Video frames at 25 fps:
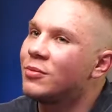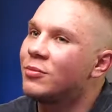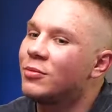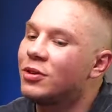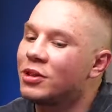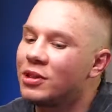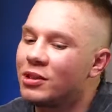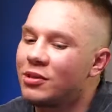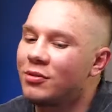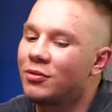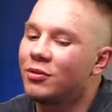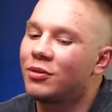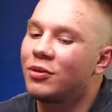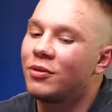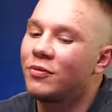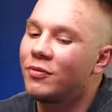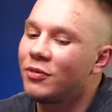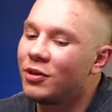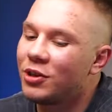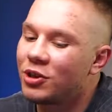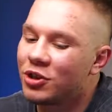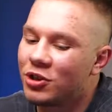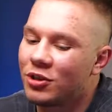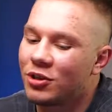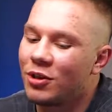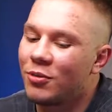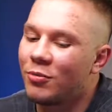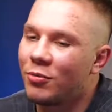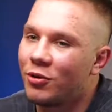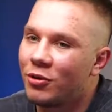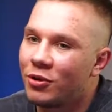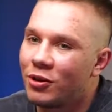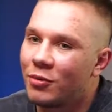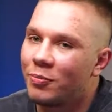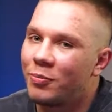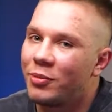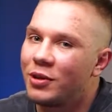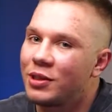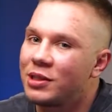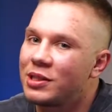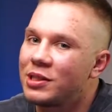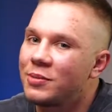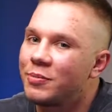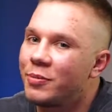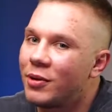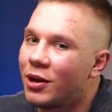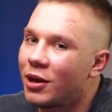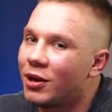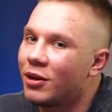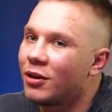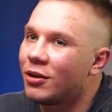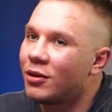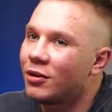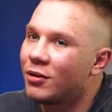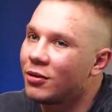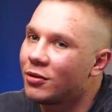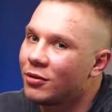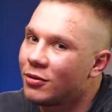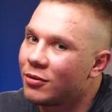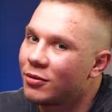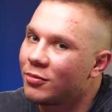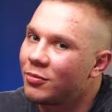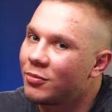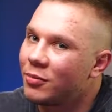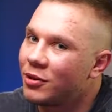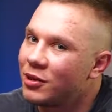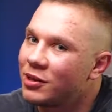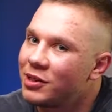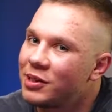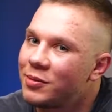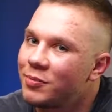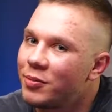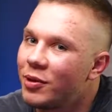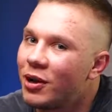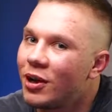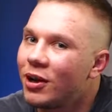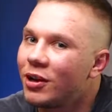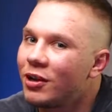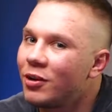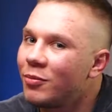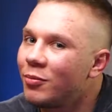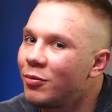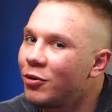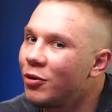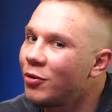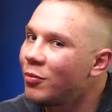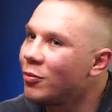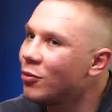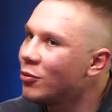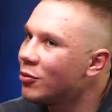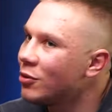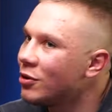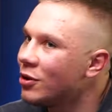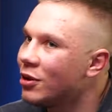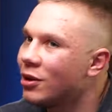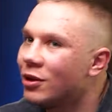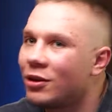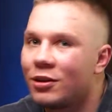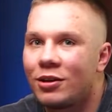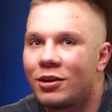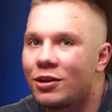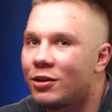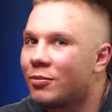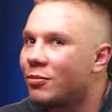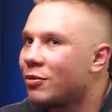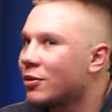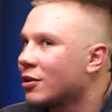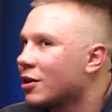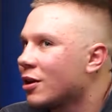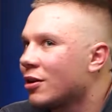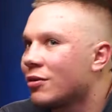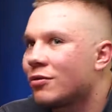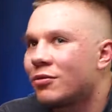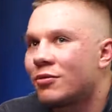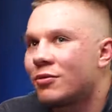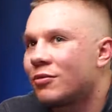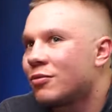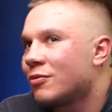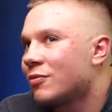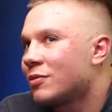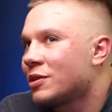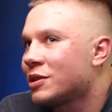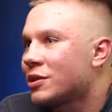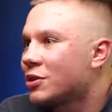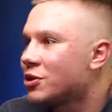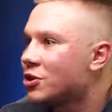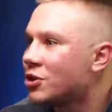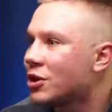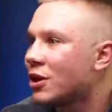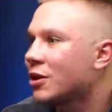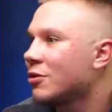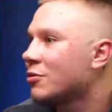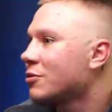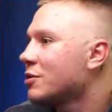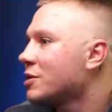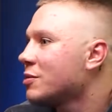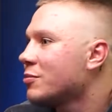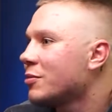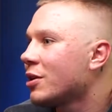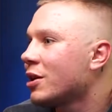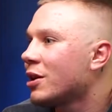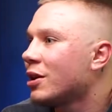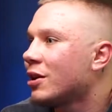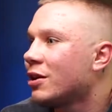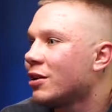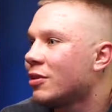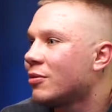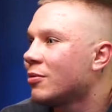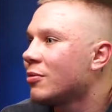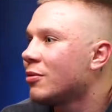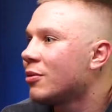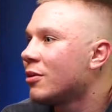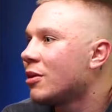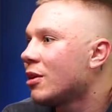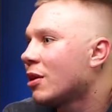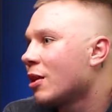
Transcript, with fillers: ним, если вот ты выйдешь на бой, это принципиально принципиальный бой будет, или либо так вот, ну, выскочишь, как вот с Михаилом?